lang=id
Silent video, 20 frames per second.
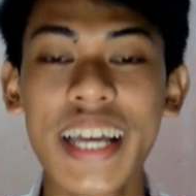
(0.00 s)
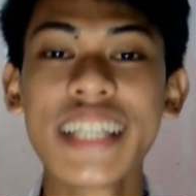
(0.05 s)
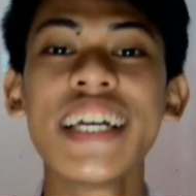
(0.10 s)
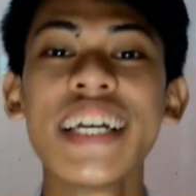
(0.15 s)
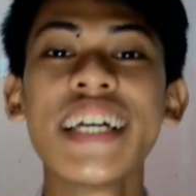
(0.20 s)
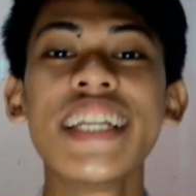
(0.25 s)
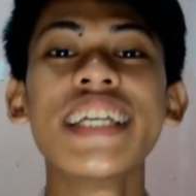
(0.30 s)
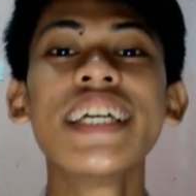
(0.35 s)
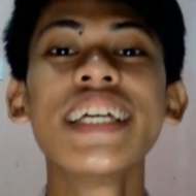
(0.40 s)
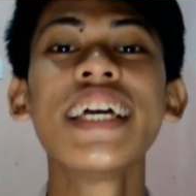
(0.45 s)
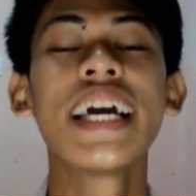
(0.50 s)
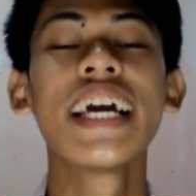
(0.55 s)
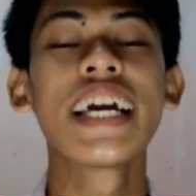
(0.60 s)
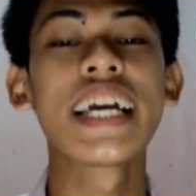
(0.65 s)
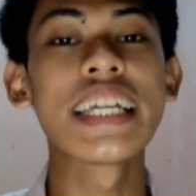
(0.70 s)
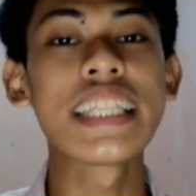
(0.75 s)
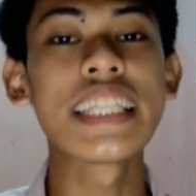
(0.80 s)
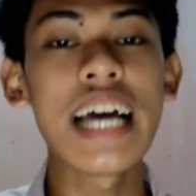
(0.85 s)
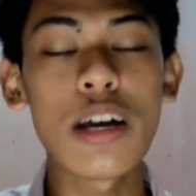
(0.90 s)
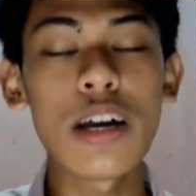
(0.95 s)
Jadi
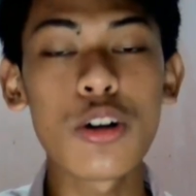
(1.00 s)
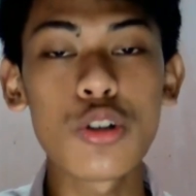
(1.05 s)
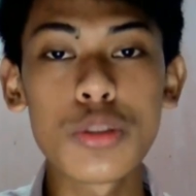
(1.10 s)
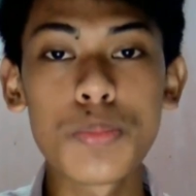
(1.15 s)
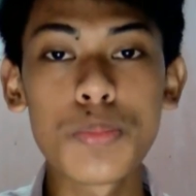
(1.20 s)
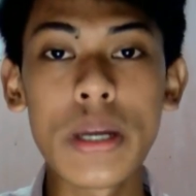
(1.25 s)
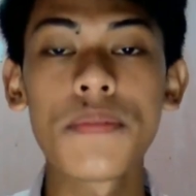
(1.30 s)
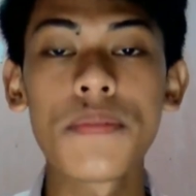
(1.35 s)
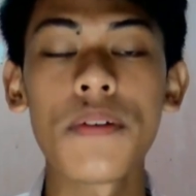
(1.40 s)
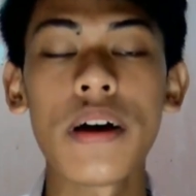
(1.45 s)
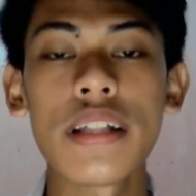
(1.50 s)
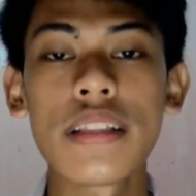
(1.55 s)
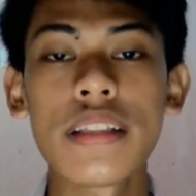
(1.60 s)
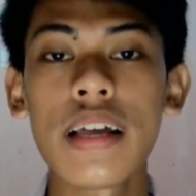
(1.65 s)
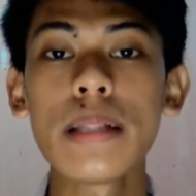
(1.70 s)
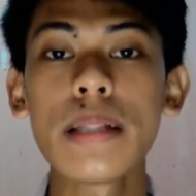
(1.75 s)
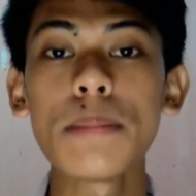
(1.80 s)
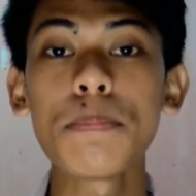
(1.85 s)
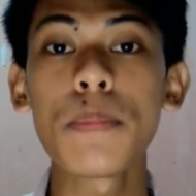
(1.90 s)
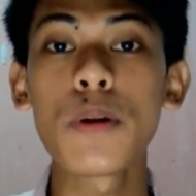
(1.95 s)
kita harus
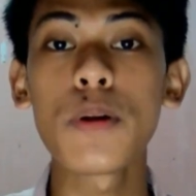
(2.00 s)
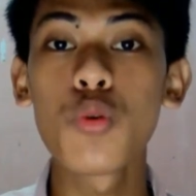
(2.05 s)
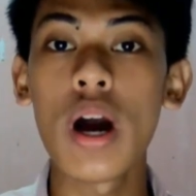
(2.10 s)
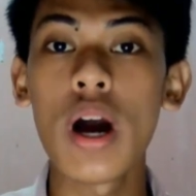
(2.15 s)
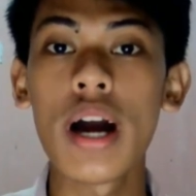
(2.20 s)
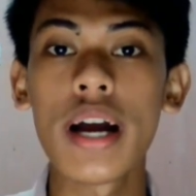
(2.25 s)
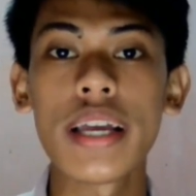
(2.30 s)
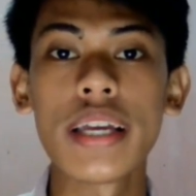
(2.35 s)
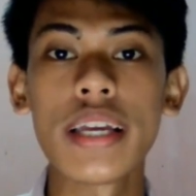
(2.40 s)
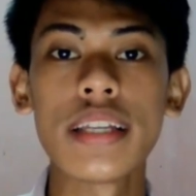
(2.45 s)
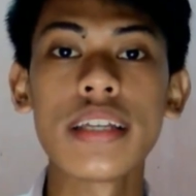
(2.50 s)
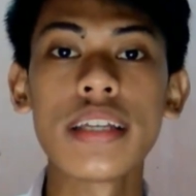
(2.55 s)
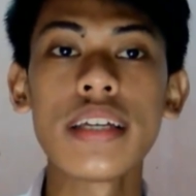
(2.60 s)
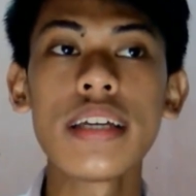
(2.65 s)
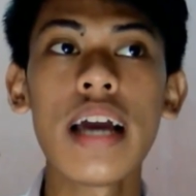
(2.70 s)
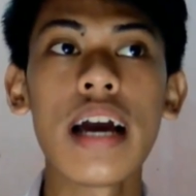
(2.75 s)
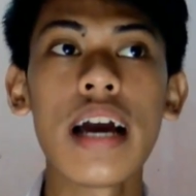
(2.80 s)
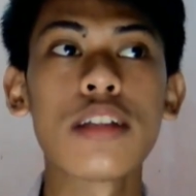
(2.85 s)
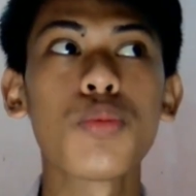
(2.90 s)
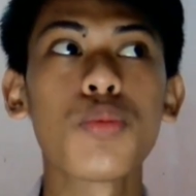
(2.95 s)
manfaatkan peluang ini
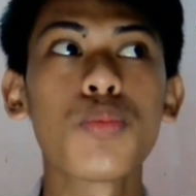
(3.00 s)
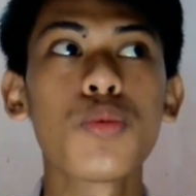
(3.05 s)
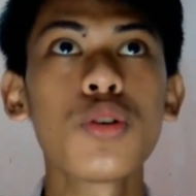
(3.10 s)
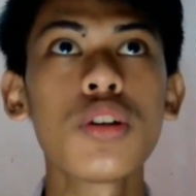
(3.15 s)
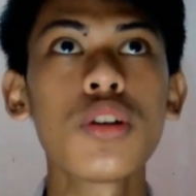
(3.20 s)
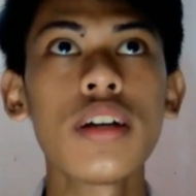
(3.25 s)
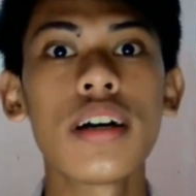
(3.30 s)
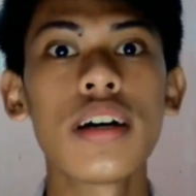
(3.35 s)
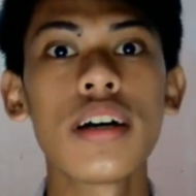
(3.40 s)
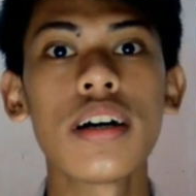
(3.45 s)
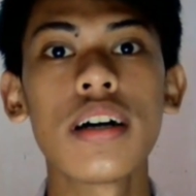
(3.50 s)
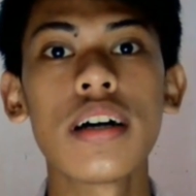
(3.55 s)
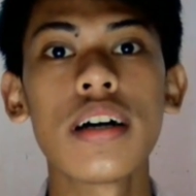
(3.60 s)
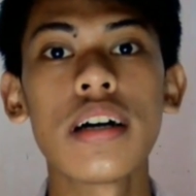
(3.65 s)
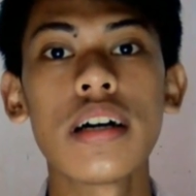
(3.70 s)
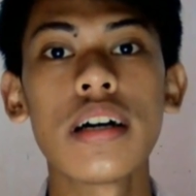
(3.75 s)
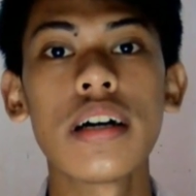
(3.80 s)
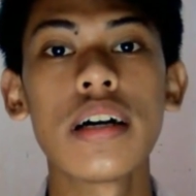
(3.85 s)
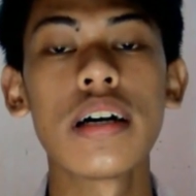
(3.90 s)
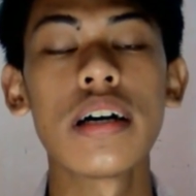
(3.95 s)
ataupun
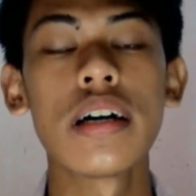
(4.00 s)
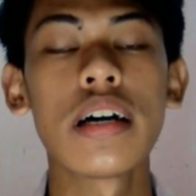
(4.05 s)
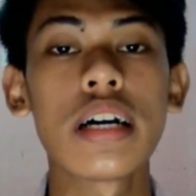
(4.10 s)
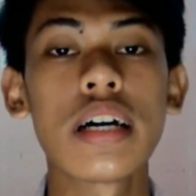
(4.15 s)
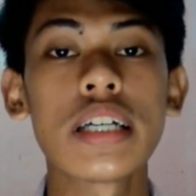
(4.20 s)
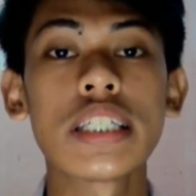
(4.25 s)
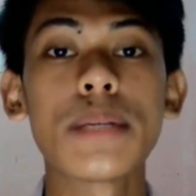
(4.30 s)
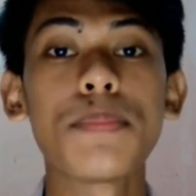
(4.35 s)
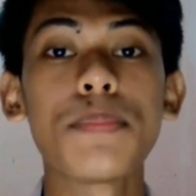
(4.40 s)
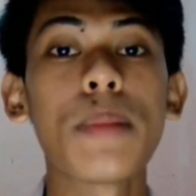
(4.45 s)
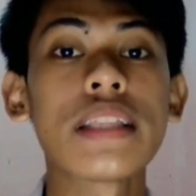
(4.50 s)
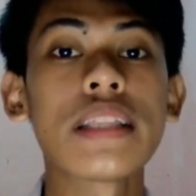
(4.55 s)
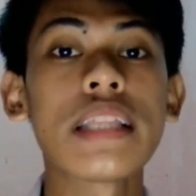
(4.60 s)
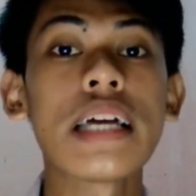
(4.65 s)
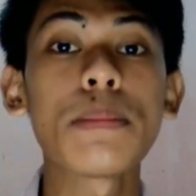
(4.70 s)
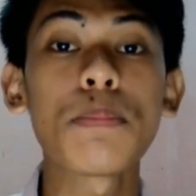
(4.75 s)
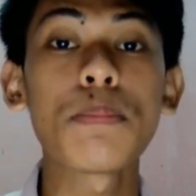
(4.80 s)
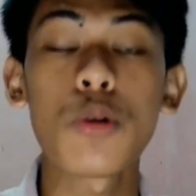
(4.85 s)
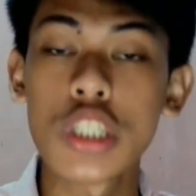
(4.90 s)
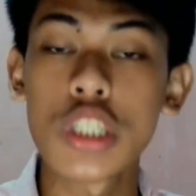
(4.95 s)
eh,
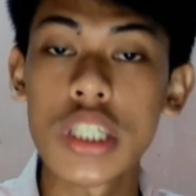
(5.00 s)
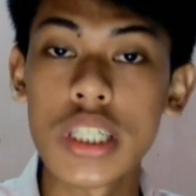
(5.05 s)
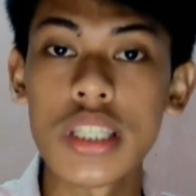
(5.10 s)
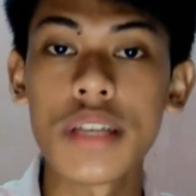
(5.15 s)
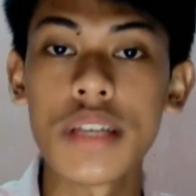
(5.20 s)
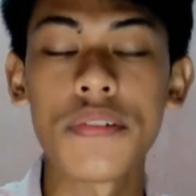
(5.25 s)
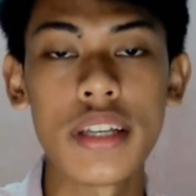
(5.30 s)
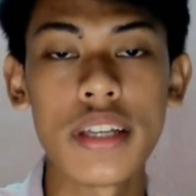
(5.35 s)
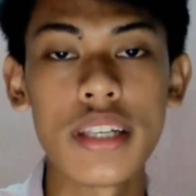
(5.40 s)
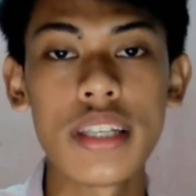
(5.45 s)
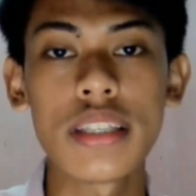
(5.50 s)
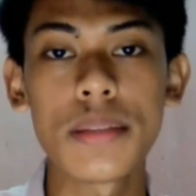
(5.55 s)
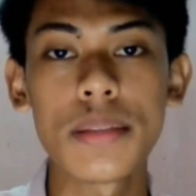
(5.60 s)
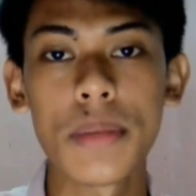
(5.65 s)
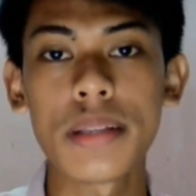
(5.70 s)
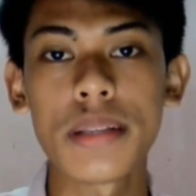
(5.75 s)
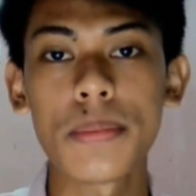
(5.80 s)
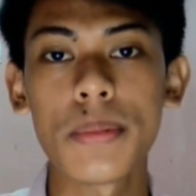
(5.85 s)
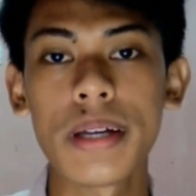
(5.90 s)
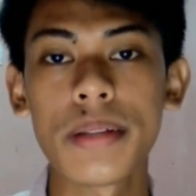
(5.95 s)
kesempatan positif ini
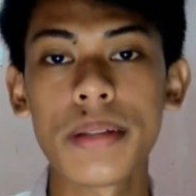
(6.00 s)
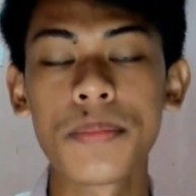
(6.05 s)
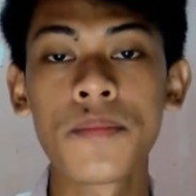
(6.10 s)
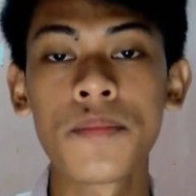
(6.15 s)
teman-teman.